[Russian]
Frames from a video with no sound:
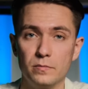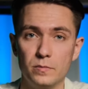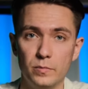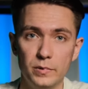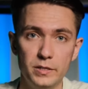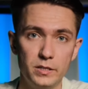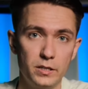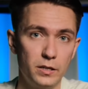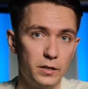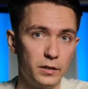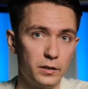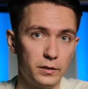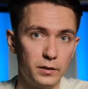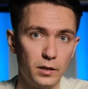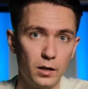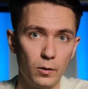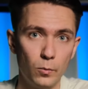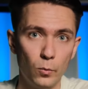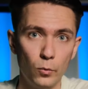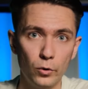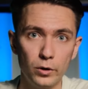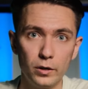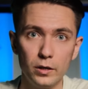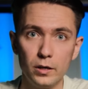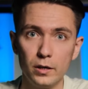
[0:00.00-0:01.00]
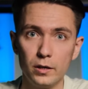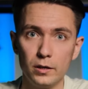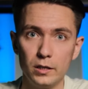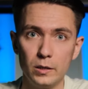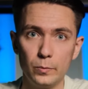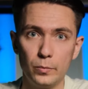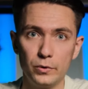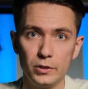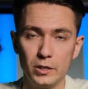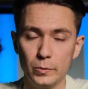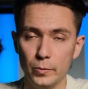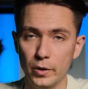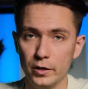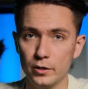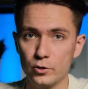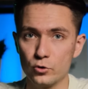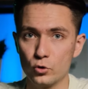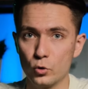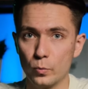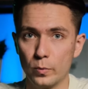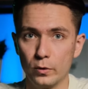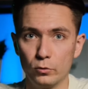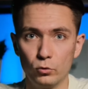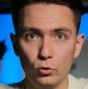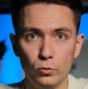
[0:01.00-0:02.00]
быстренько домой и понимаете,
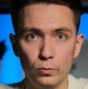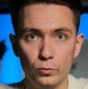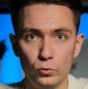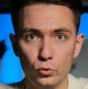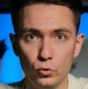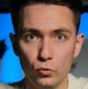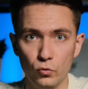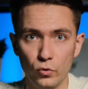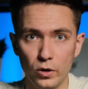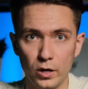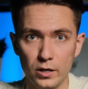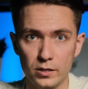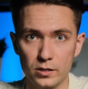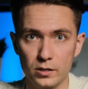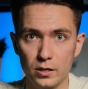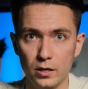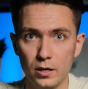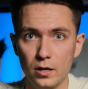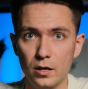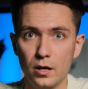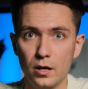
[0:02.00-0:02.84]
что потоп не у вас,